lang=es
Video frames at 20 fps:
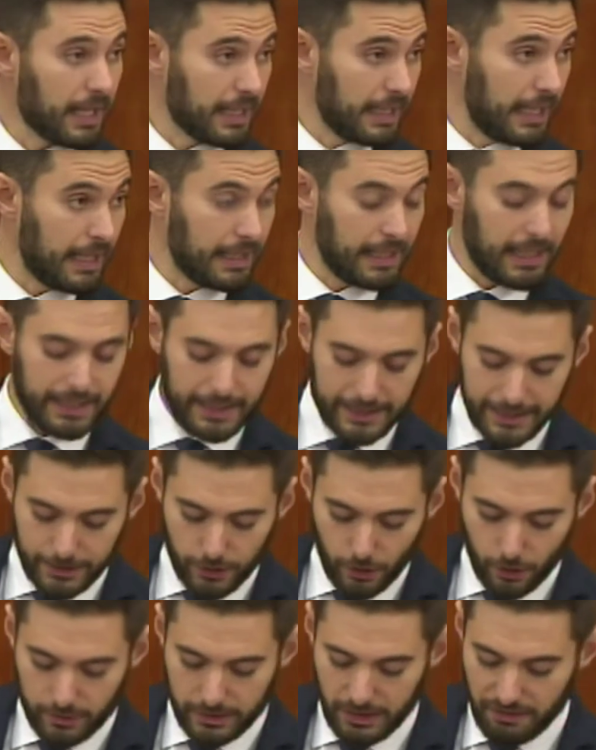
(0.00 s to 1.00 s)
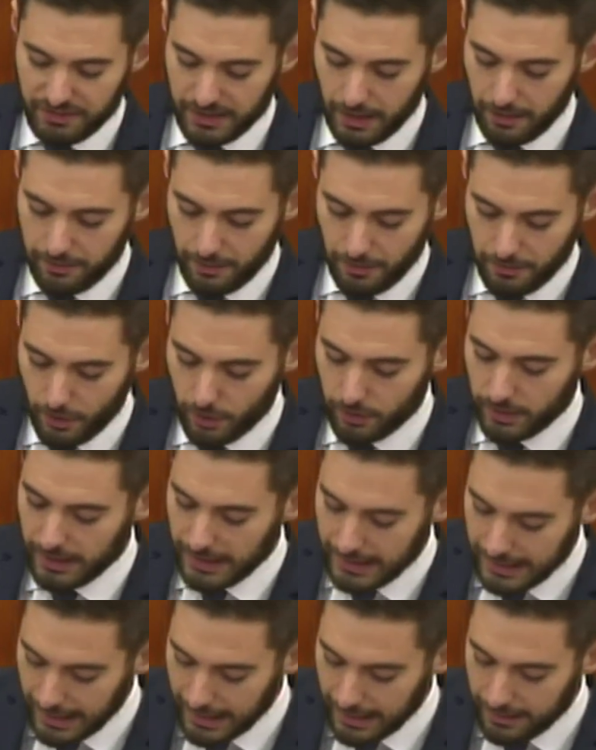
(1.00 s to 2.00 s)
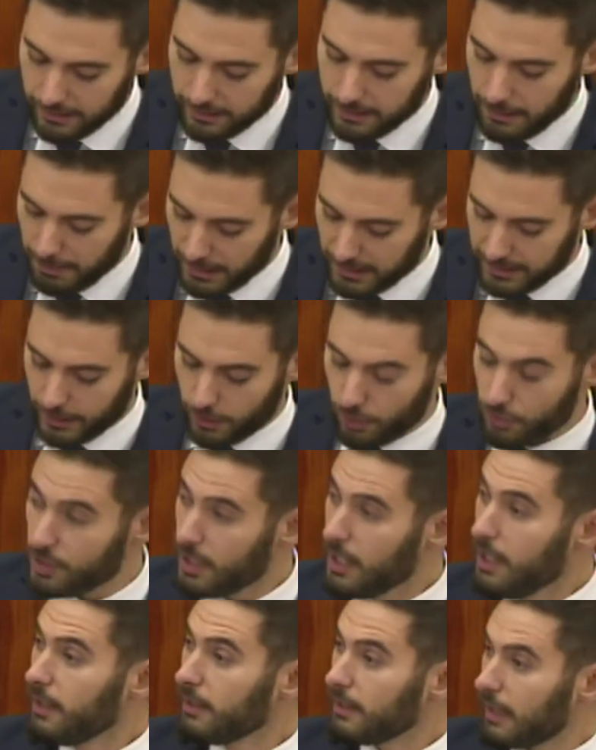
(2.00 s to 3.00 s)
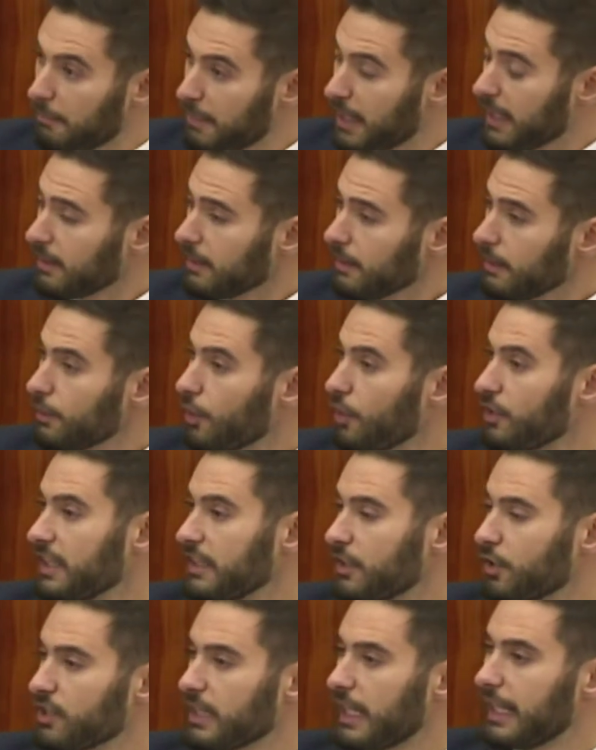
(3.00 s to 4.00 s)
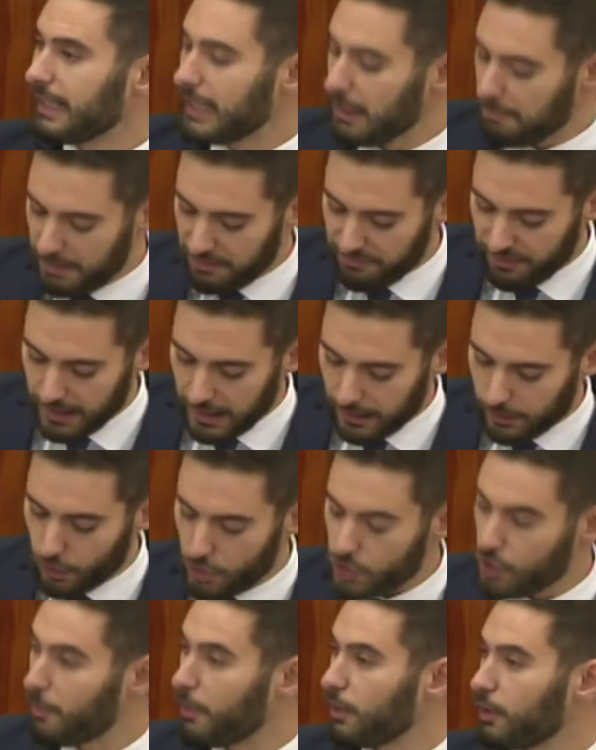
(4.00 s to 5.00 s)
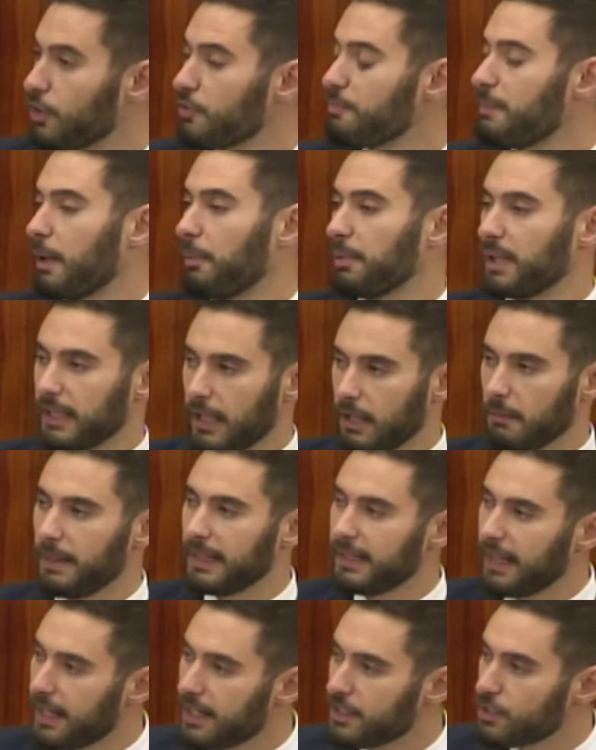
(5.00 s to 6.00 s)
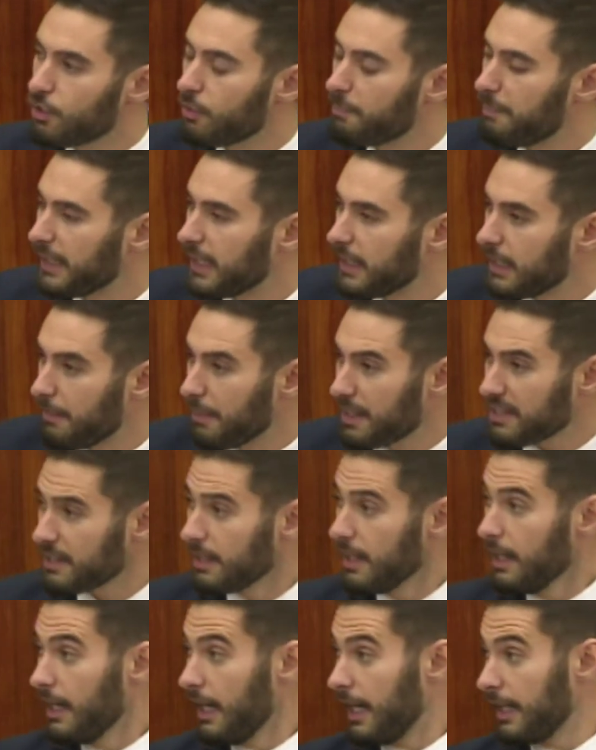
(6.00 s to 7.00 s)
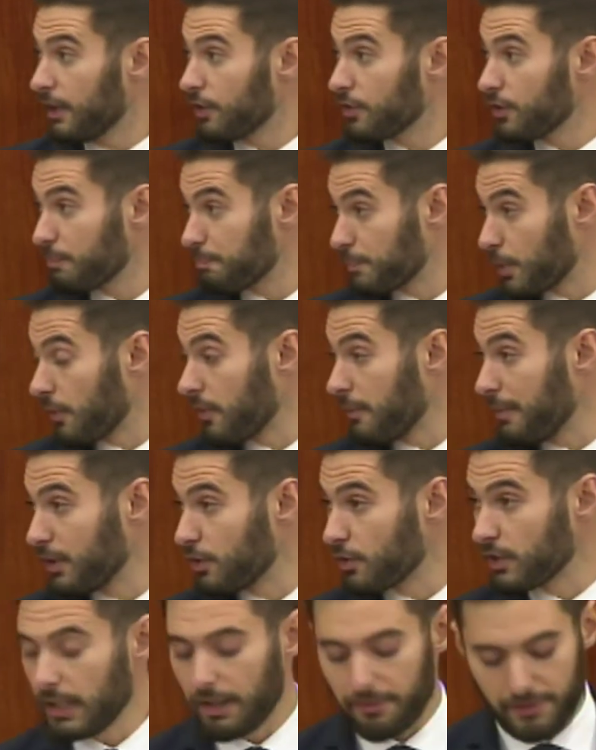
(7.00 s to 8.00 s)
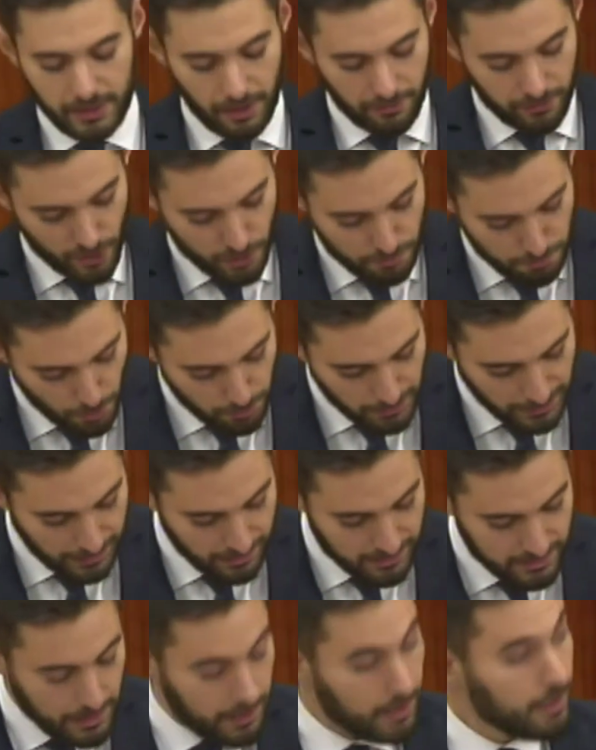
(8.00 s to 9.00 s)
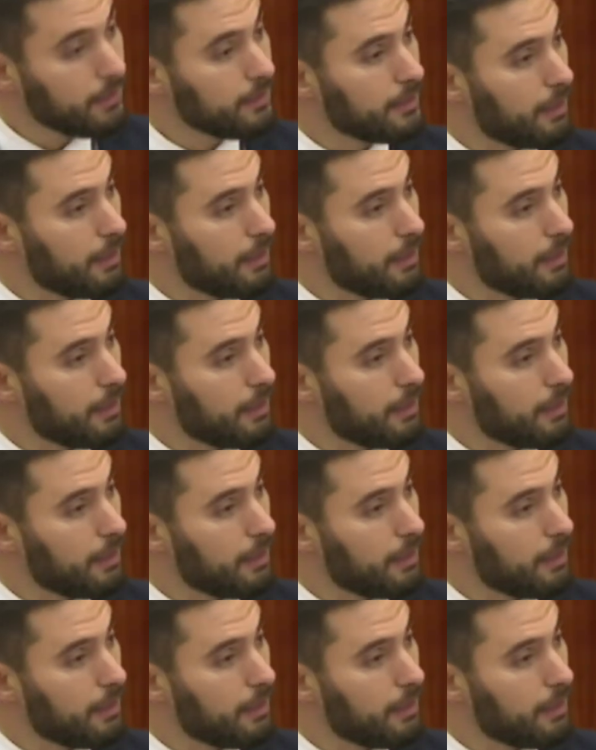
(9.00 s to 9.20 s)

para crear el delito de financiación ilegal de partidos. También los delitos que tipifican los sobornos para obtener ventajas competitivas en los procedimientos de licitaciones públicas.